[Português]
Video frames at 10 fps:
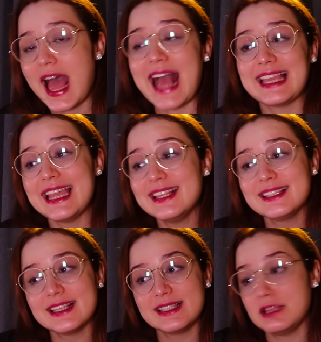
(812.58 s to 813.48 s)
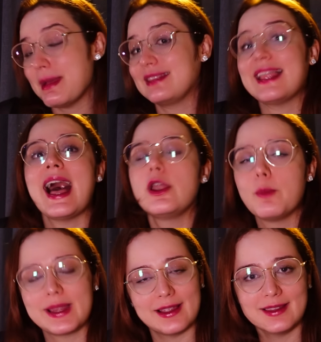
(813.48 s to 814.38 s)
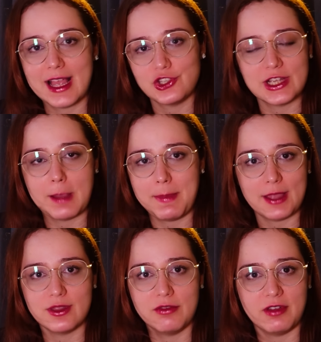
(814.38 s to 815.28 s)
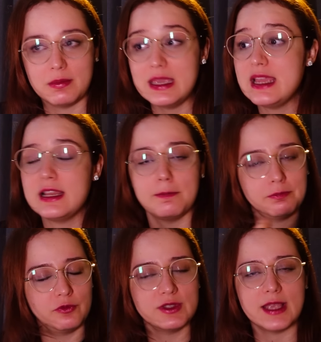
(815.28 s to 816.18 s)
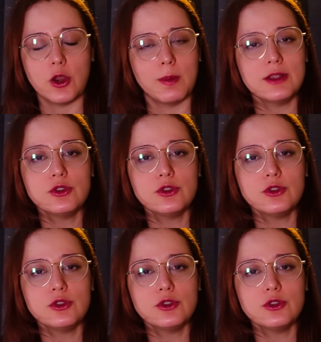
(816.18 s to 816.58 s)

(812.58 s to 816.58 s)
Aqueles que se mataram para tentar chegar perto da família fizeram uma